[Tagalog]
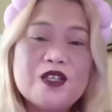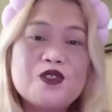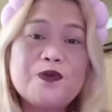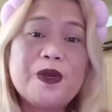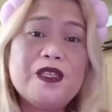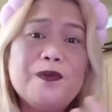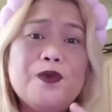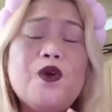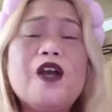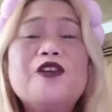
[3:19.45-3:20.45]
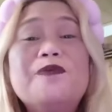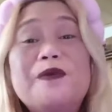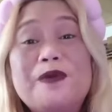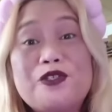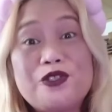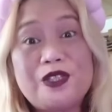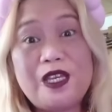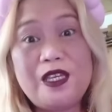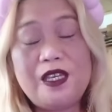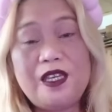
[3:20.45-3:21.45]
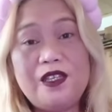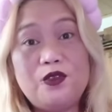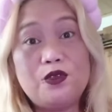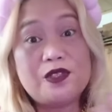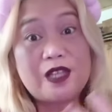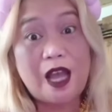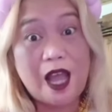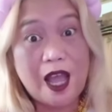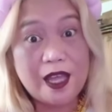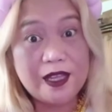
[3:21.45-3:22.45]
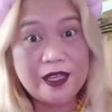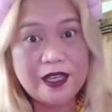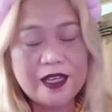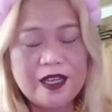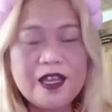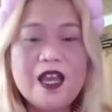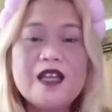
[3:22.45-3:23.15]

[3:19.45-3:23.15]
So, pwede po kayo magpicture taking doon sa hale,